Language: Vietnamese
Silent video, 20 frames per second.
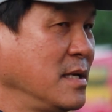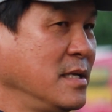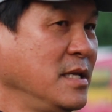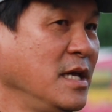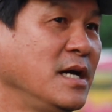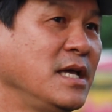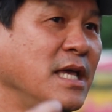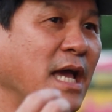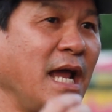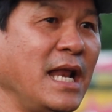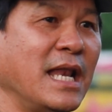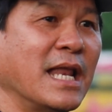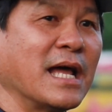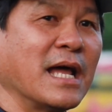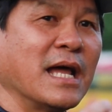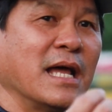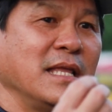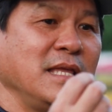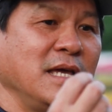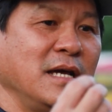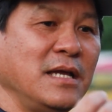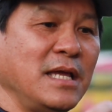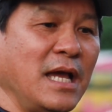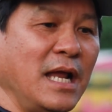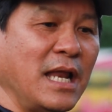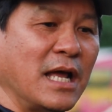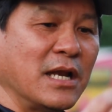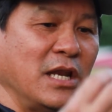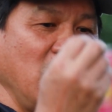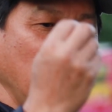Như
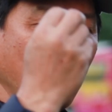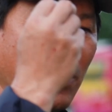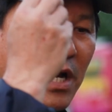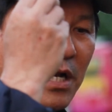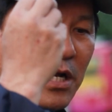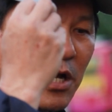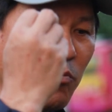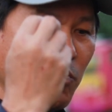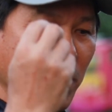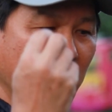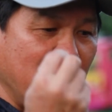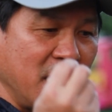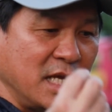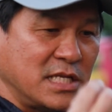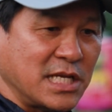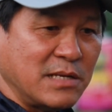vậy là nếu anh không biết hy